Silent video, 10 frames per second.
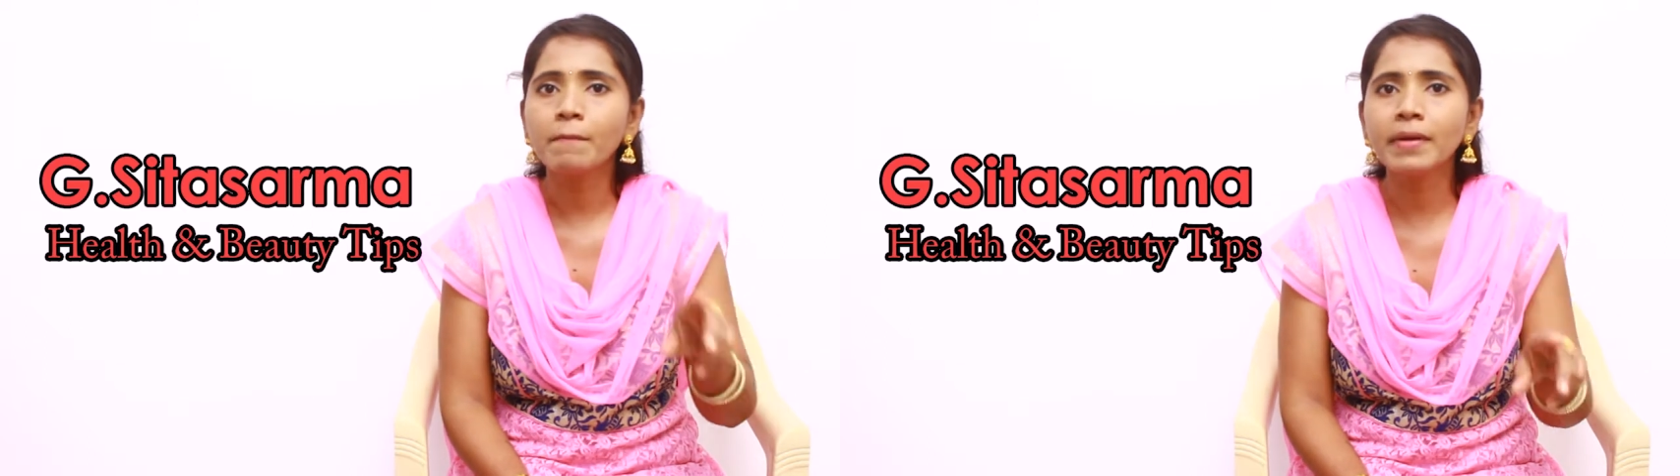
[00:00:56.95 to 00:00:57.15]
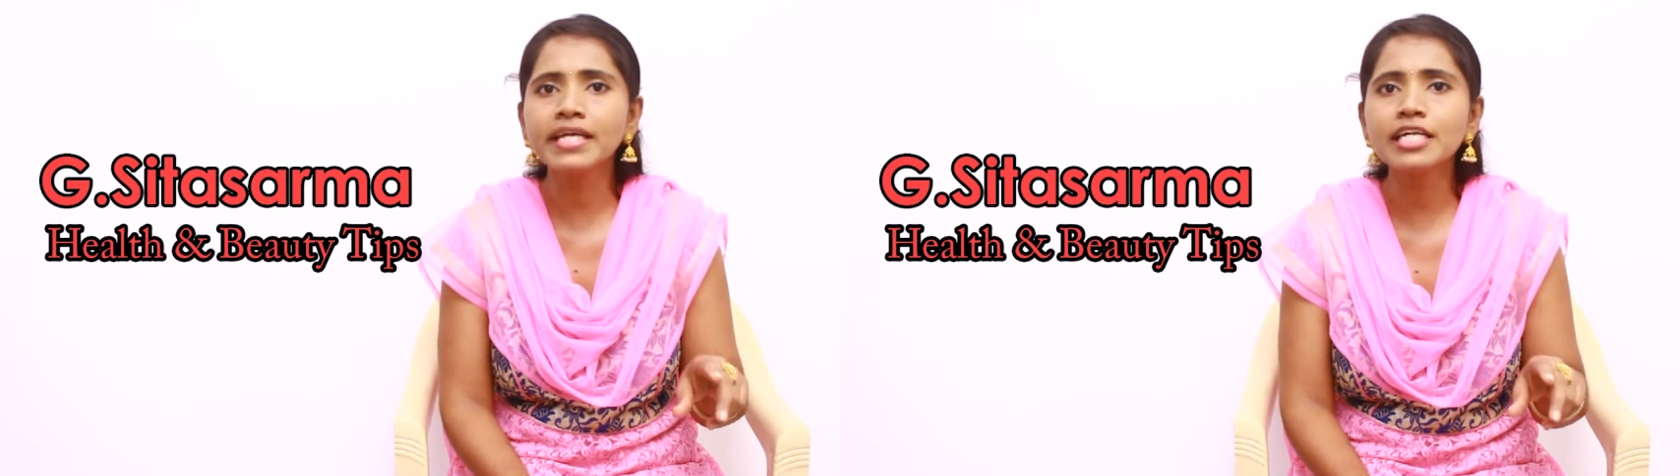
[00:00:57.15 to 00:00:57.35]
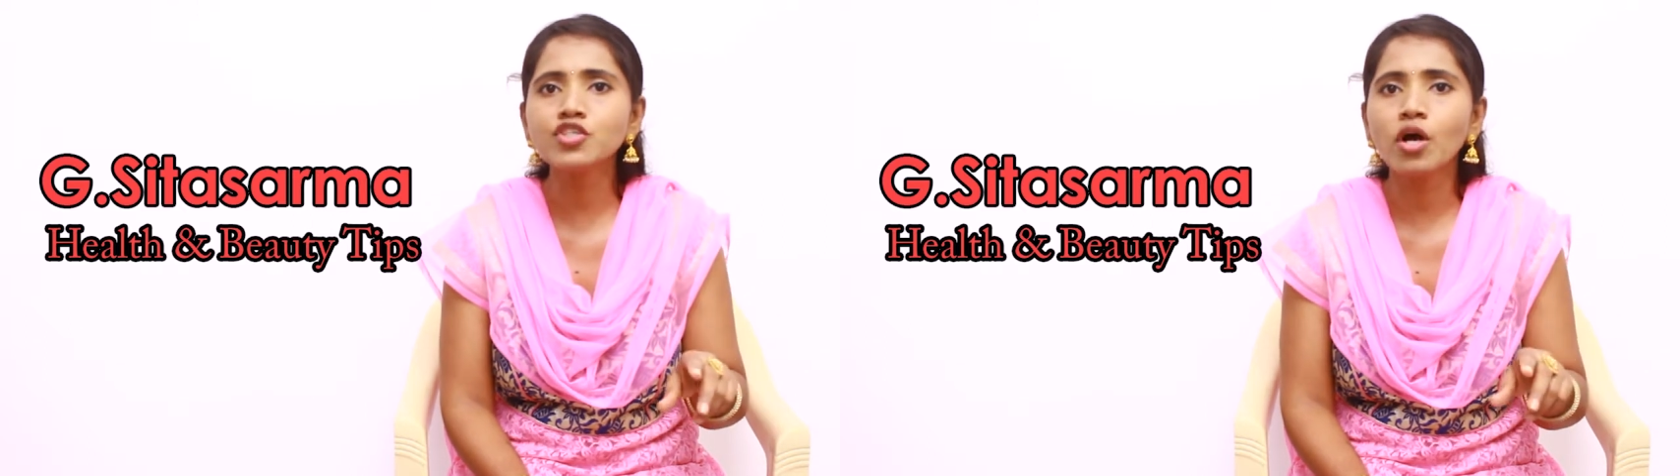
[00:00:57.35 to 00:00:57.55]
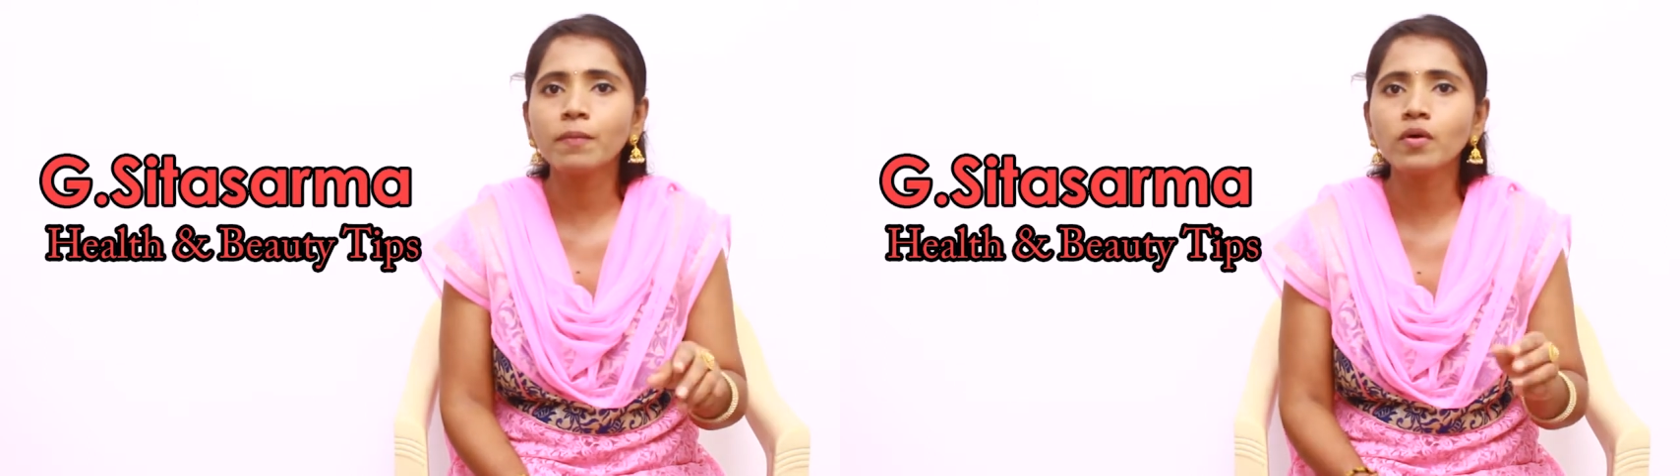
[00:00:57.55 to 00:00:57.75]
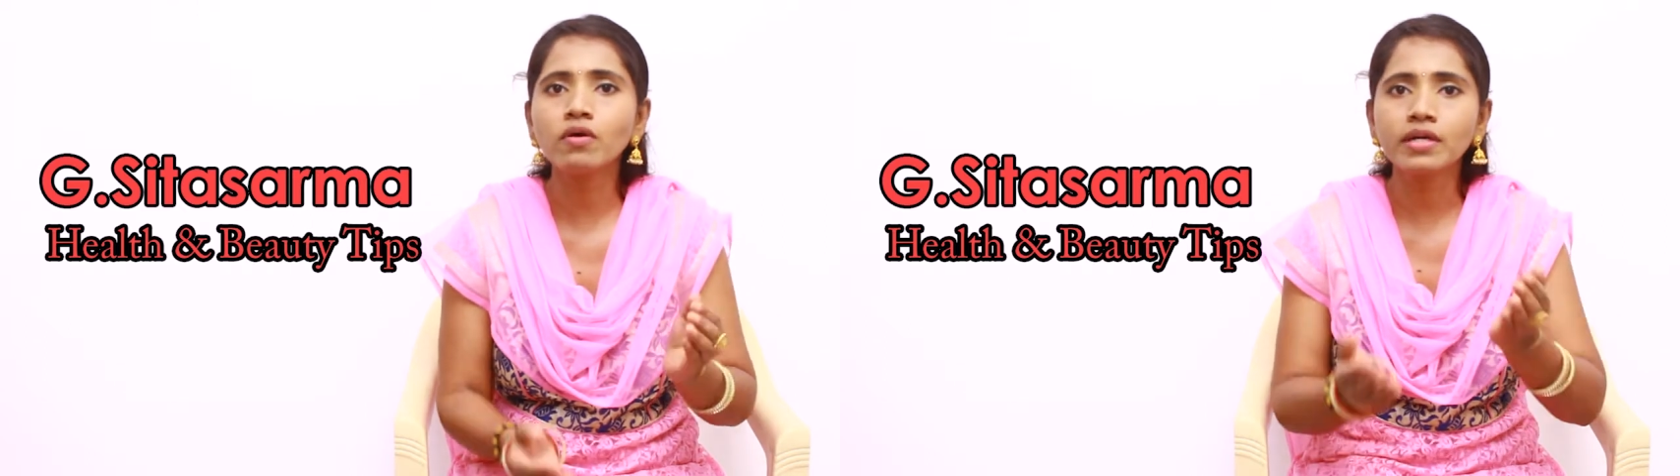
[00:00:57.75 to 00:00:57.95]
మెడికల్
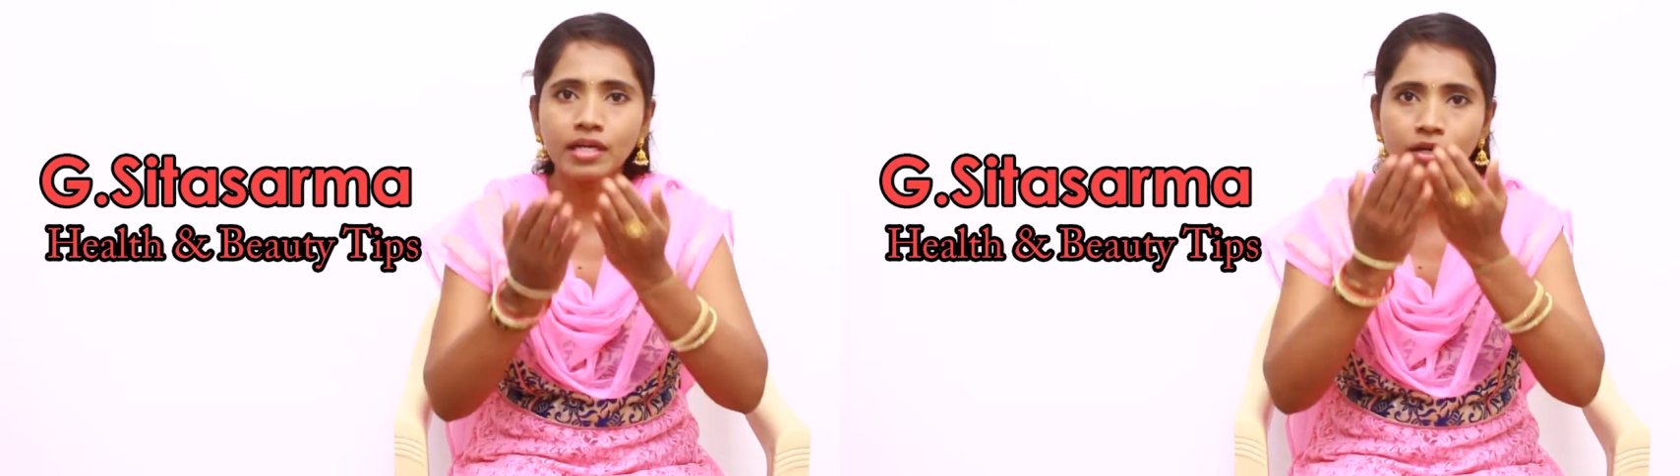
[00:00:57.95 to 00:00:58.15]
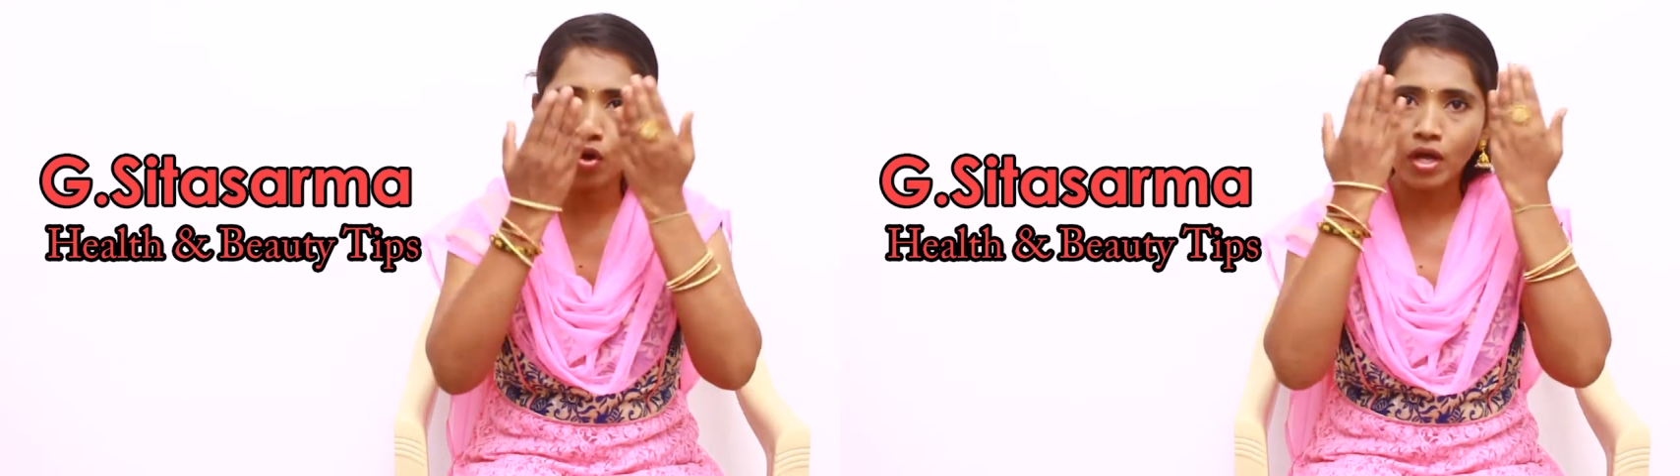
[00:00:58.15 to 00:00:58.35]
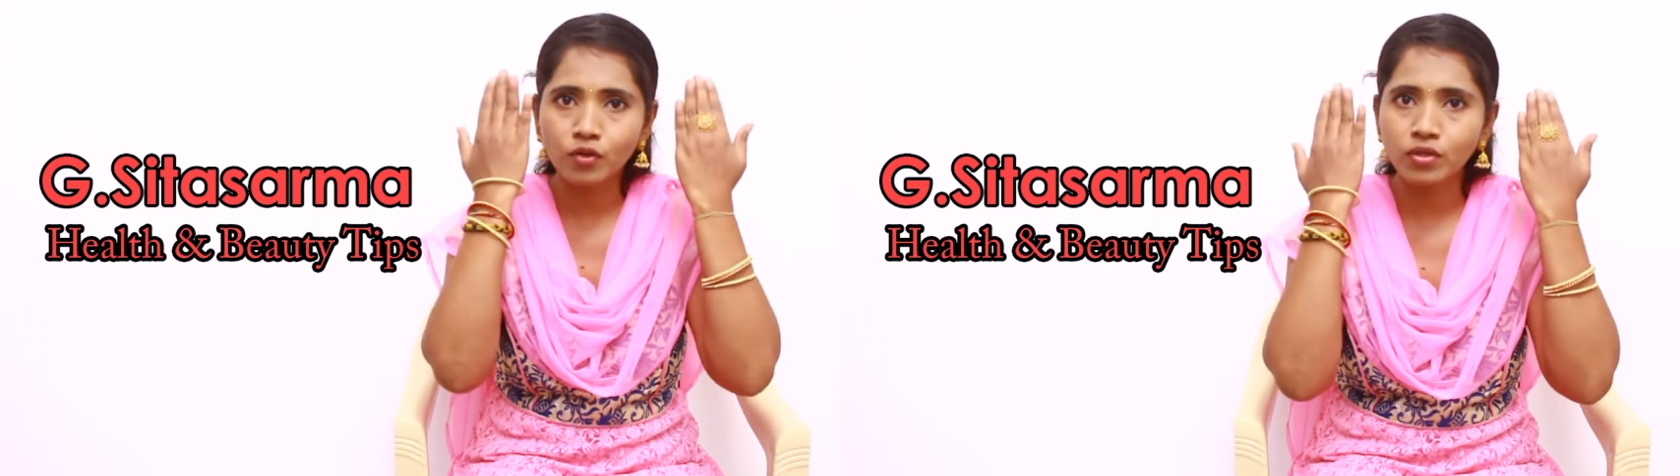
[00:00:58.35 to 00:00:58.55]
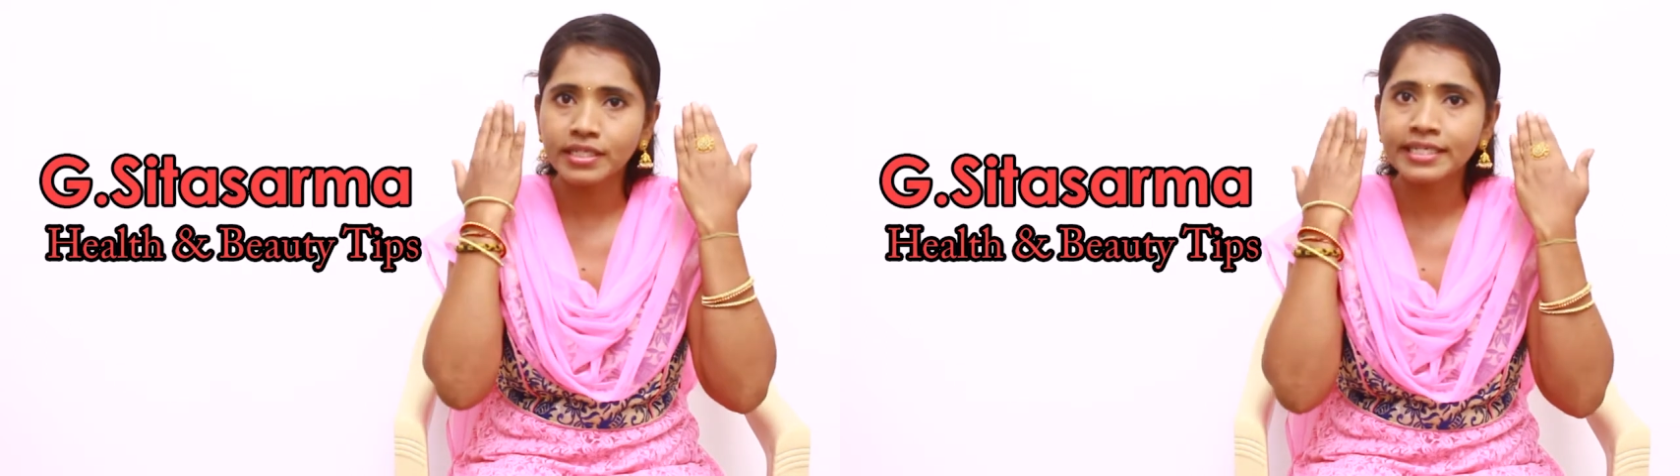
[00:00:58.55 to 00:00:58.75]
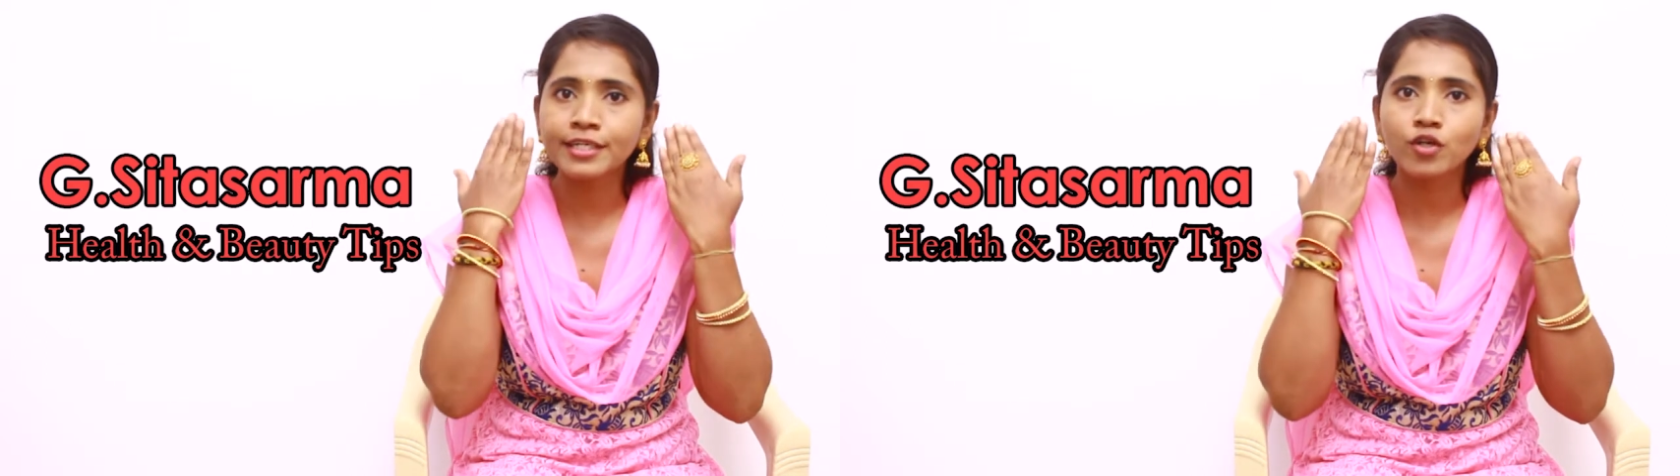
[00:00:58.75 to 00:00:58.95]
షాప్లో ఇట్లా క్లాత్
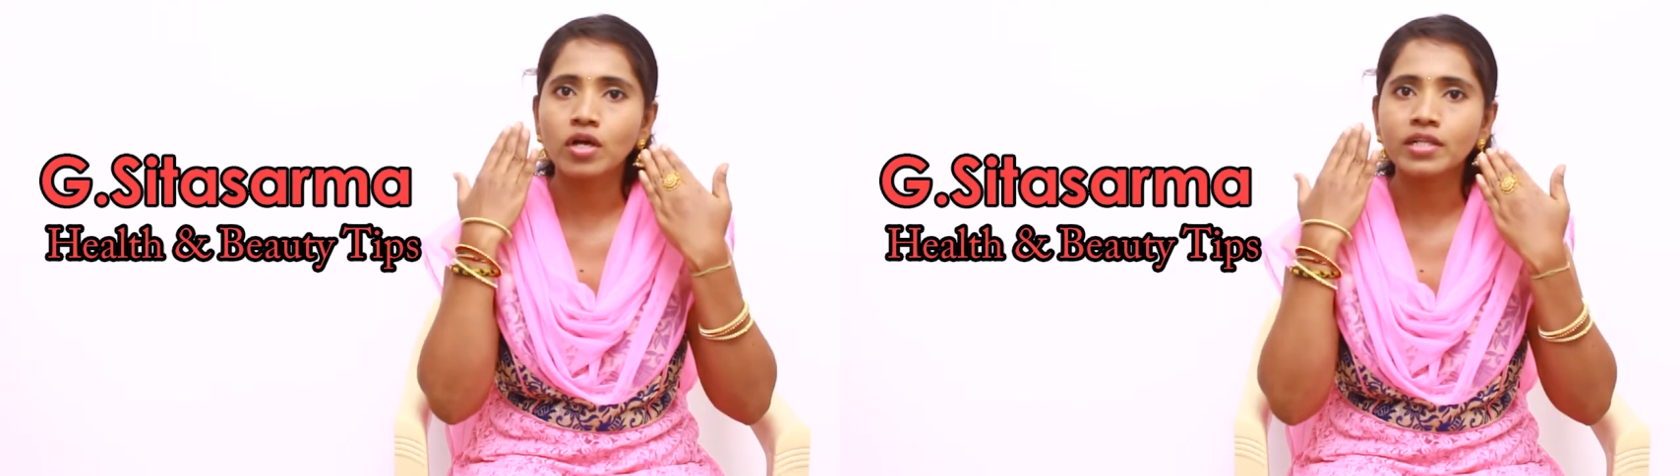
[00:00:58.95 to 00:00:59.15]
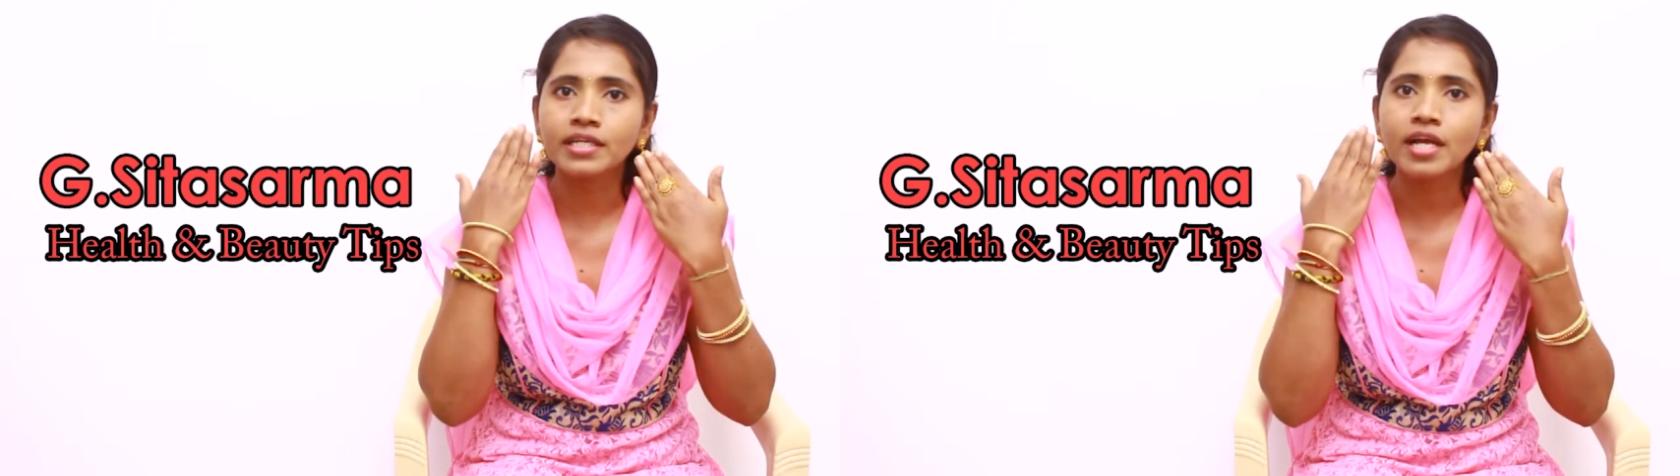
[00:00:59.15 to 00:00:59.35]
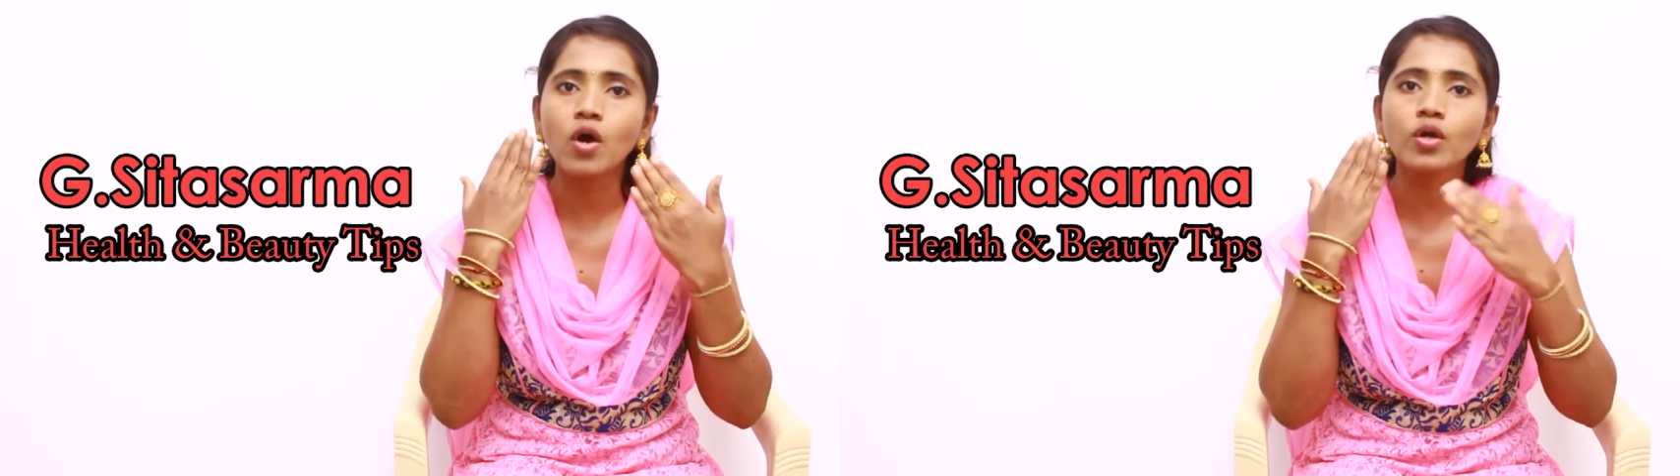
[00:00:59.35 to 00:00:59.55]
ఉంటుంది నెట్టెడ్ క్లాత్ అని